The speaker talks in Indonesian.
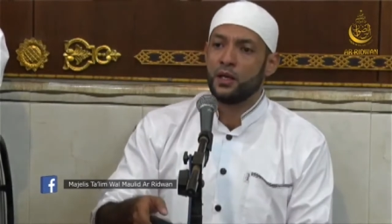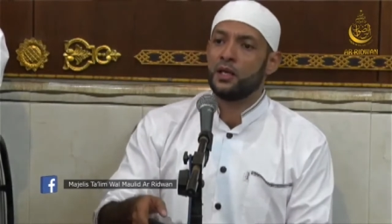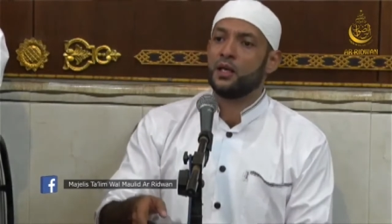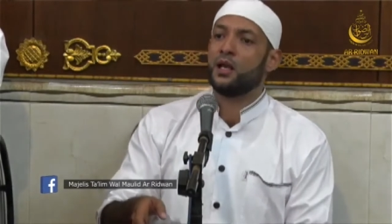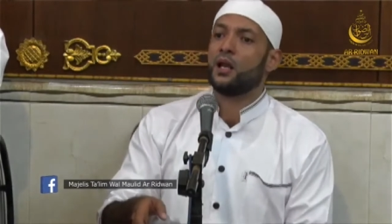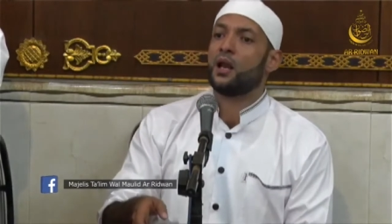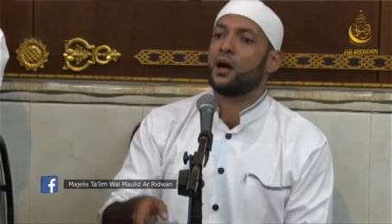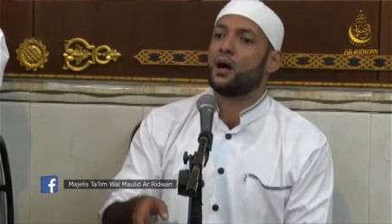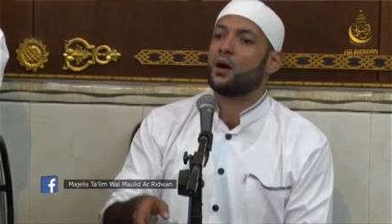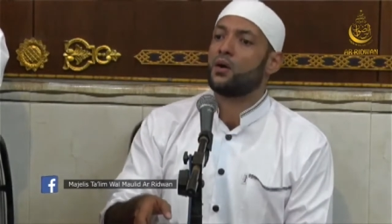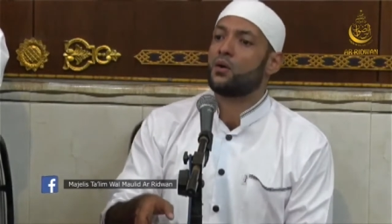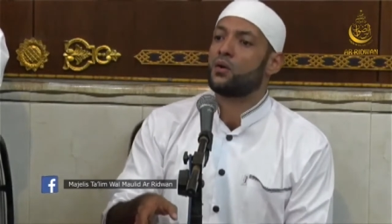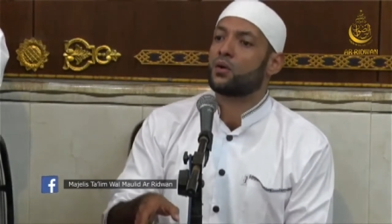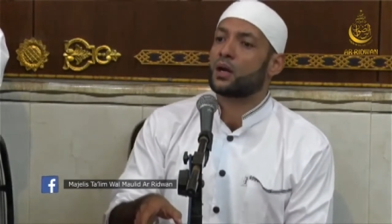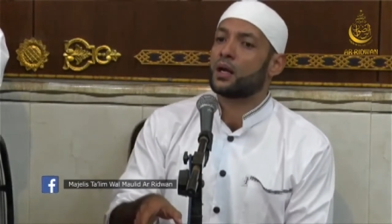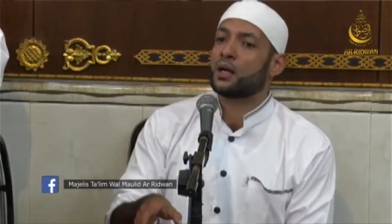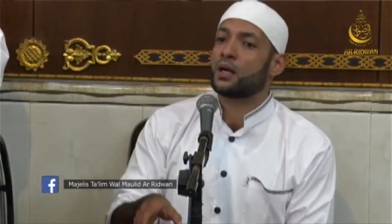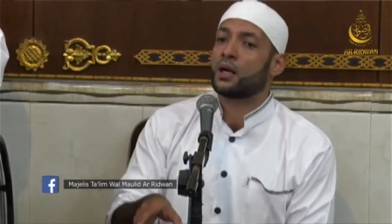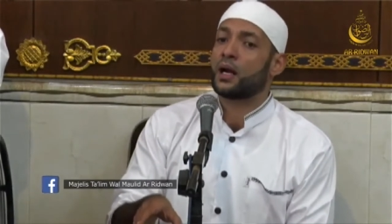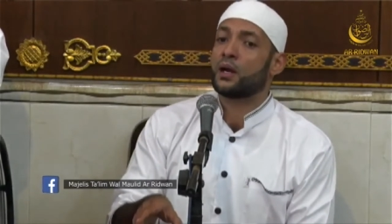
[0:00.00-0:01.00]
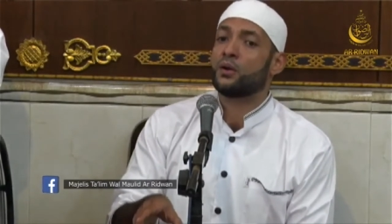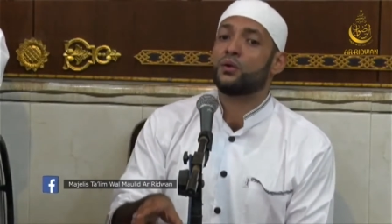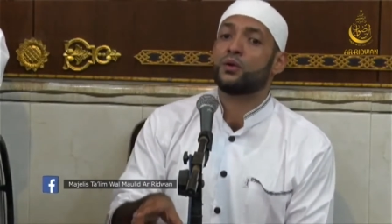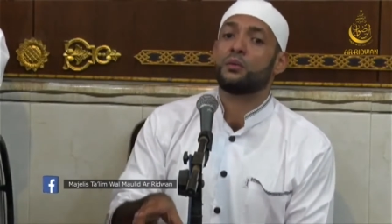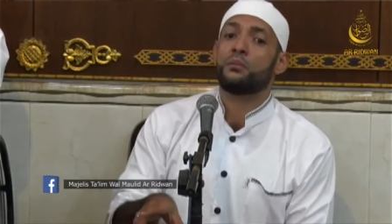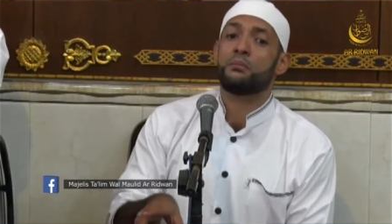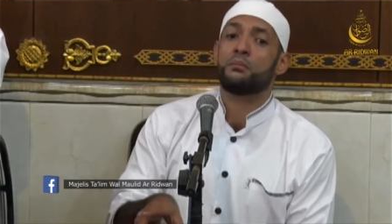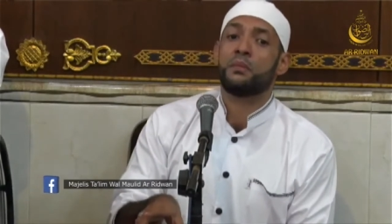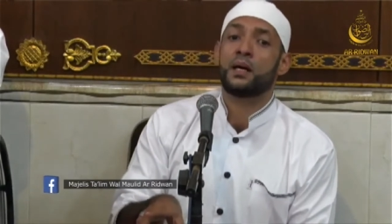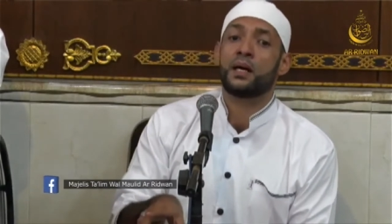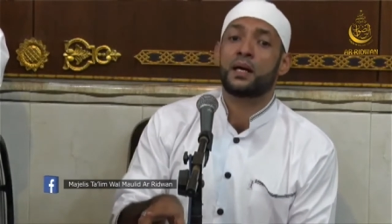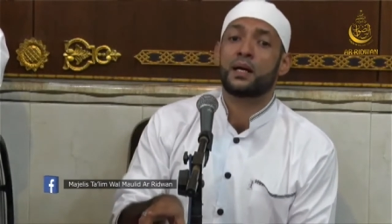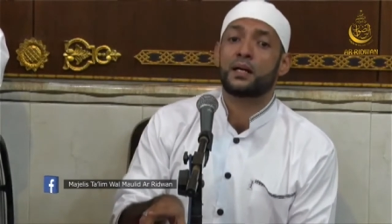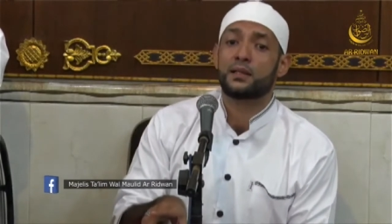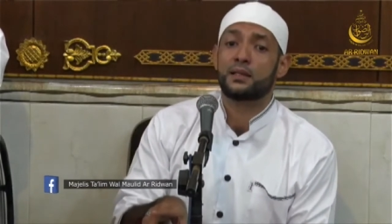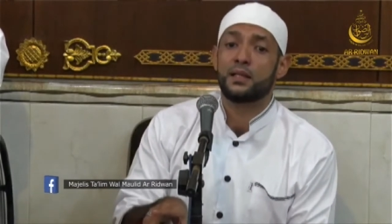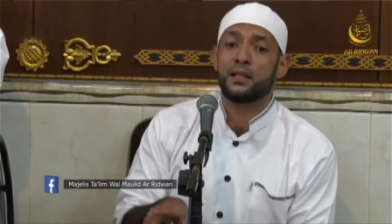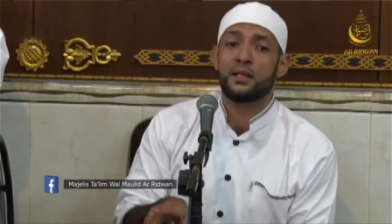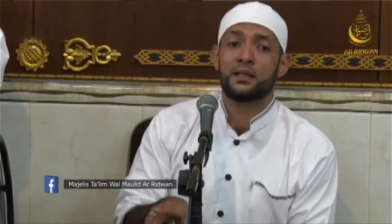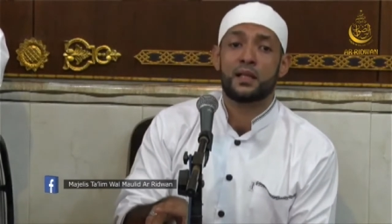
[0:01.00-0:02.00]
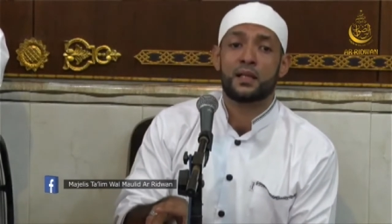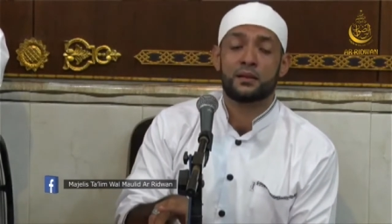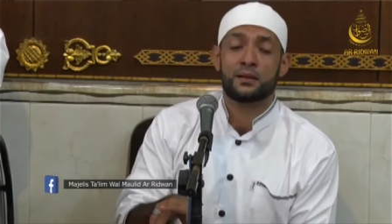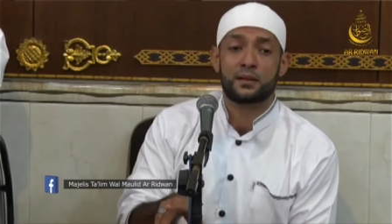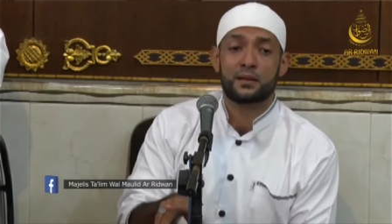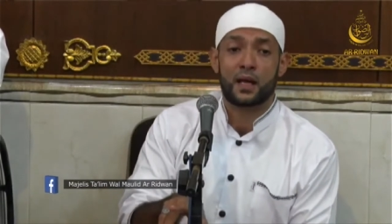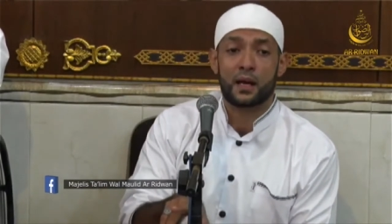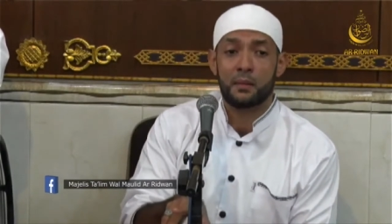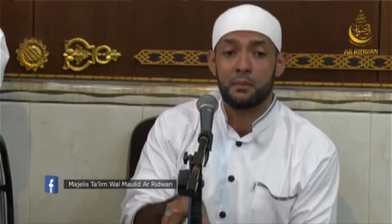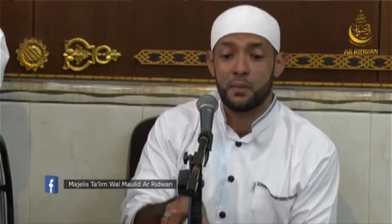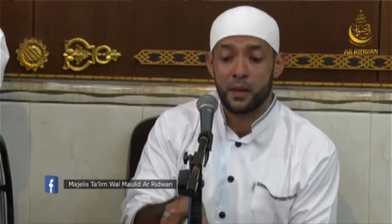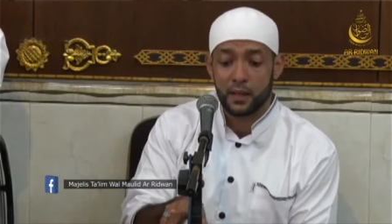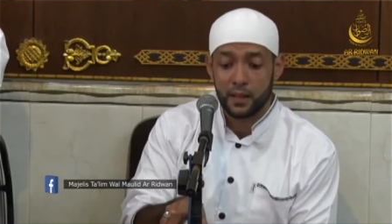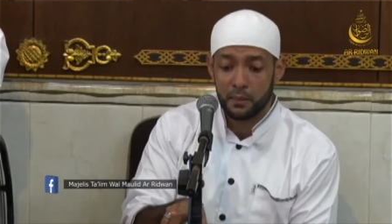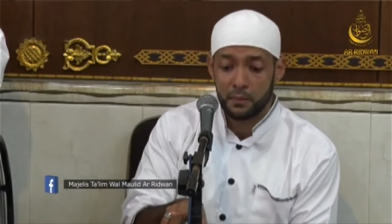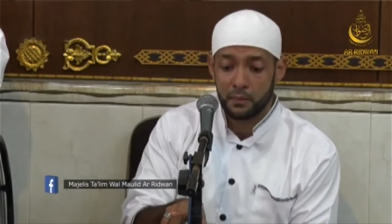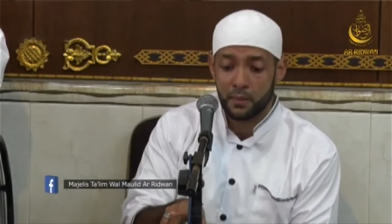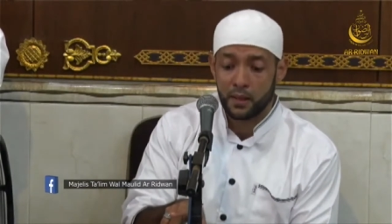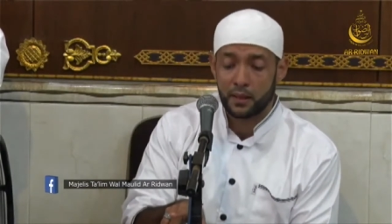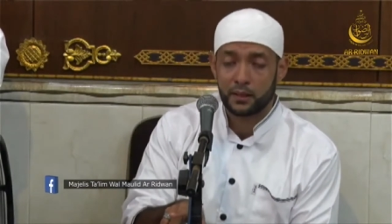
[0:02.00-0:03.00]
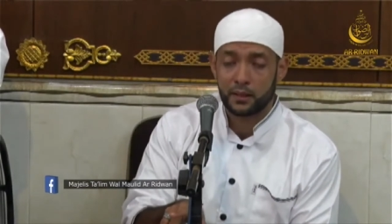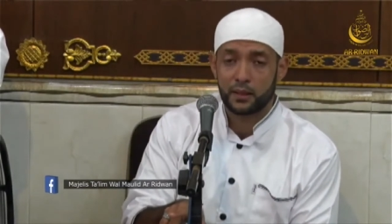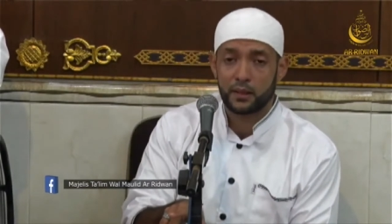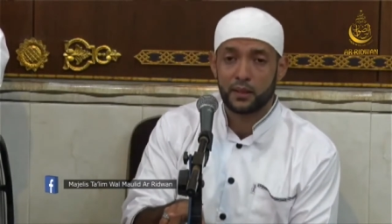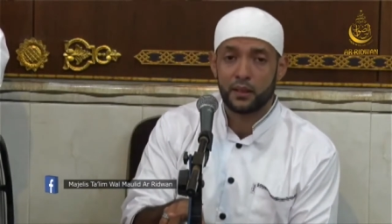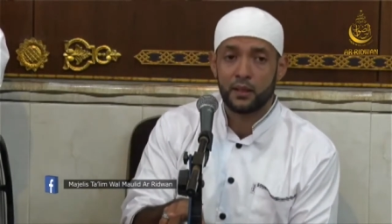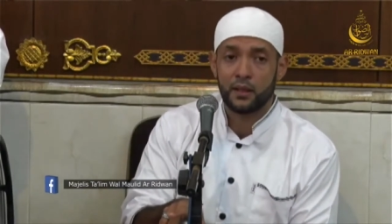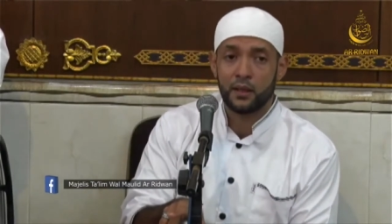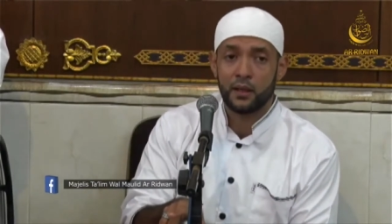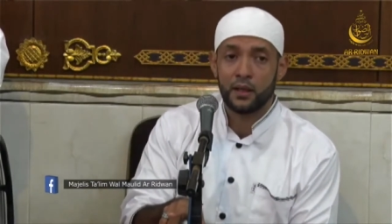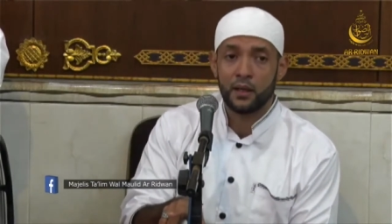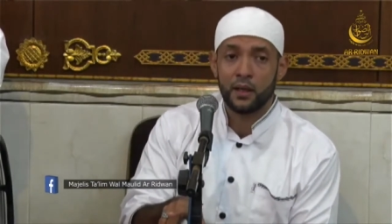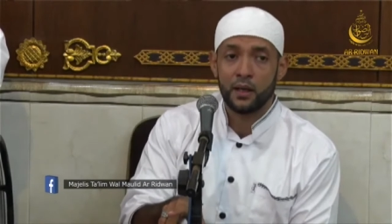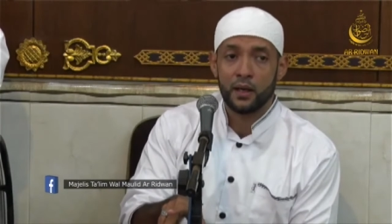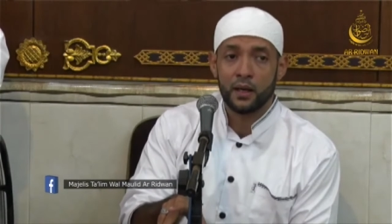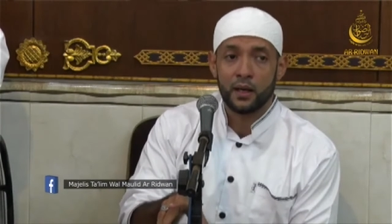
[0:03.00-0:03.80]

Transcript: Inilah orang kalau mengerti tentang bagaimana